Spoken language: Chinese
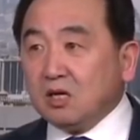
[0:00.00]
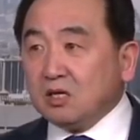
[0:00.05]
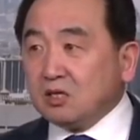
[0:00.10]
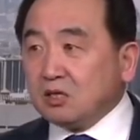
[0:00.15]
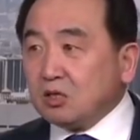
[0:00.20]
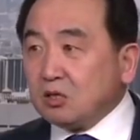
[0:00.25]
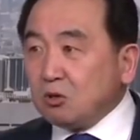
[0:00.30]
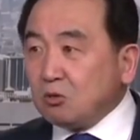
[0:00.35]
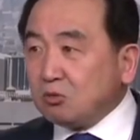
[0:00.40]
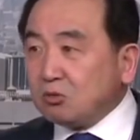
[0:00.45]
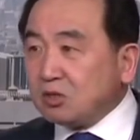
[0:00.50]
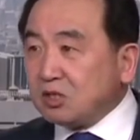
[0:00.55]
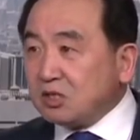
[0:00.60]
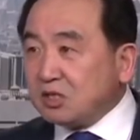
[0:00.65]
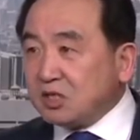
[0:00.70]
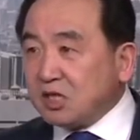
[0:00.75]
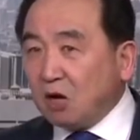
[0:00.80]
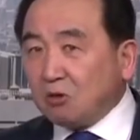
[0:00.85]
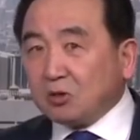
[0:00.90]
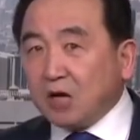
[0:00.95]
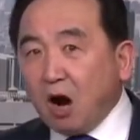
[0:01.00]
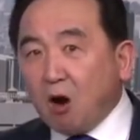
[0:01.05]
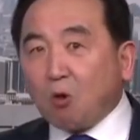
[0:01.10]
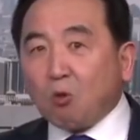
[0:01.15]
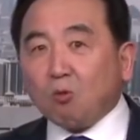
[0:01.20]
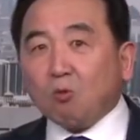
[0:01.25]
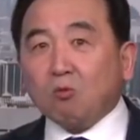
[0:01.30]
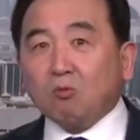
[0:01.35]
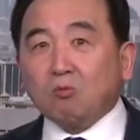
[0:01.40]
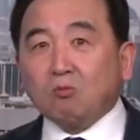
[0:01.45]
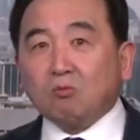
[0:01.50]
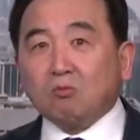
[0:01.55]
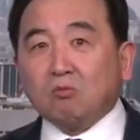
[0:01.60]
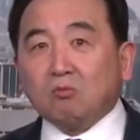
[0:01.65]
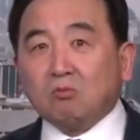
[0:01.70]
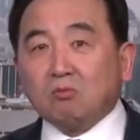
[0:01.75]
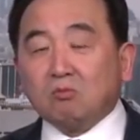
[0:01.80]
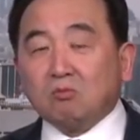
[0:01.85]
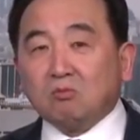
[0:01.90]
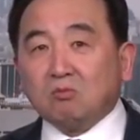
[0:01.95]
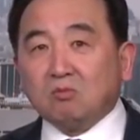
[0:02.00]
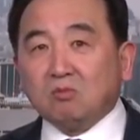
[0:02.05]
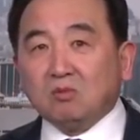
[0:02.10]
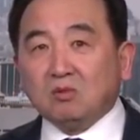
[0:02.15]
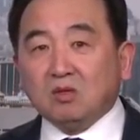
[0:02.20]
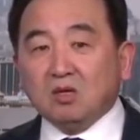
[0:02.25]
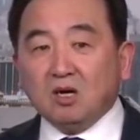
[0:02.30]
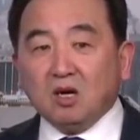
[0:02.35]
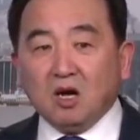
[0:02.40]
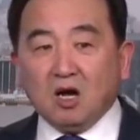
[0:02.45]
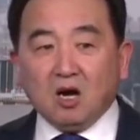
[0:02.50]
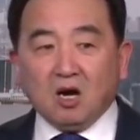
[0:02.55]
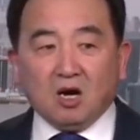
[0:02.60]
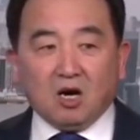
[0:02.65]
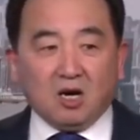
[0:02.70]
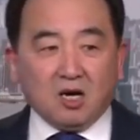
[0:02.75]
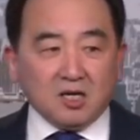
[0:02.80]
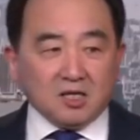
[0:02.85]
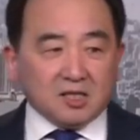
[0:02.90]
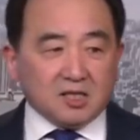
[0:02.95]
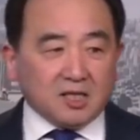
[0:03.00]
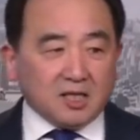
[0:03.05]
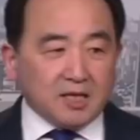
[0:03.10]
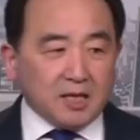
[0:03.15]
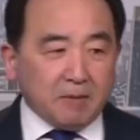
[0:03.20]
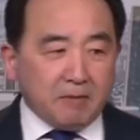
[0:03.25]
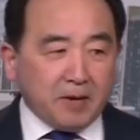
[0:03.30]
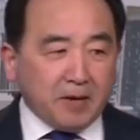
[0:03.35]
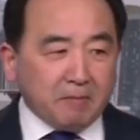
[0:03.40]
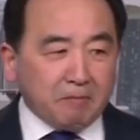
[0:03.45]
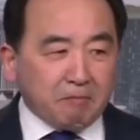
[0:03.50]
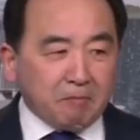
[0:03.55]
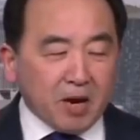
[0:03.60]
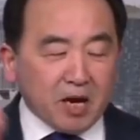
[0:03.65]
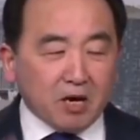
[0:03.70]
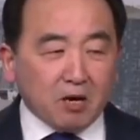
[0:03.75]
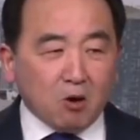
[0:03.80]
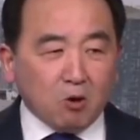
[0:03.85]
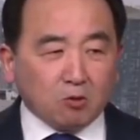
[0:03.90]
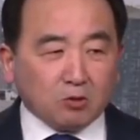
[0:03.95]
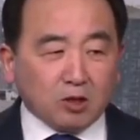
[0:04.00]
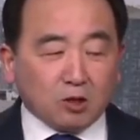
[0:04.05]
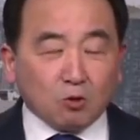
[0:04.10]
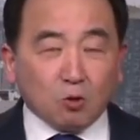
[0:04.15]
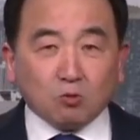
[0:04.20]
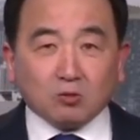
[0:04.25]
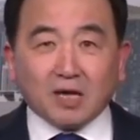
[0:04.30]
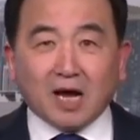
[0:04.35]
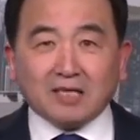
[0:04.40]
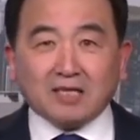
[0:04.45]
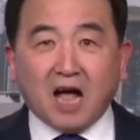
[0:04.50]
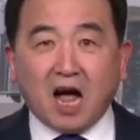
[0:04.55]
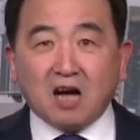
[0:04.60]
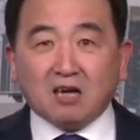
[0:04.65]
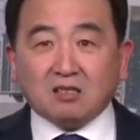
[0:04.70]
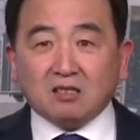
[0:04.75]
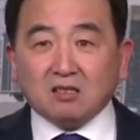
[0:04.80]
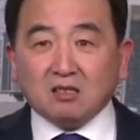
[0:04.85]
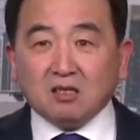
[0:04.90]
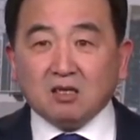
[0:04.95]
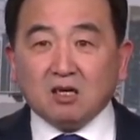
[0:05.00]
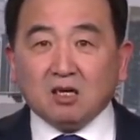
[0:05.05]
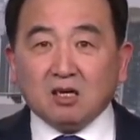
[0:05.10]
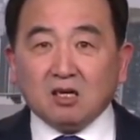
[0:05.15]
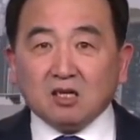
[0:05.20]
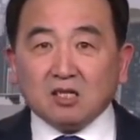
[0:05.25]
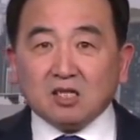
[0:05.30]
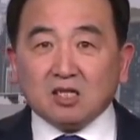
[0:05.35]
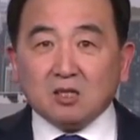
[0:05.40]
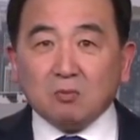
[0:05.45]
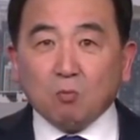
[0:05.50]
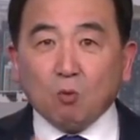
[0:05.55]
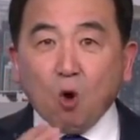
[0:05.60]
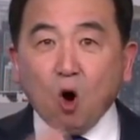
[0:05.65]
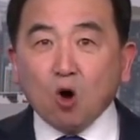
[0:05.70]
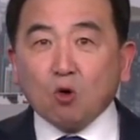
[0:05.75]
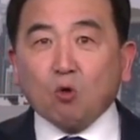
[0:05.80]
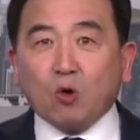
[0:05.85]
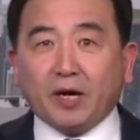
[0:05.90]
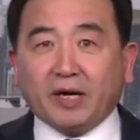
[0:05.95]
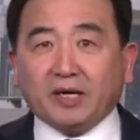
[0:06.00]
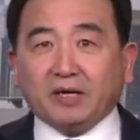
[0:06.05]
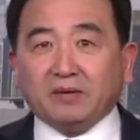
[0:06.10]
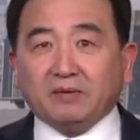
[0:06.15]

就是小妖，而习近平背后的共产党是魔鬼。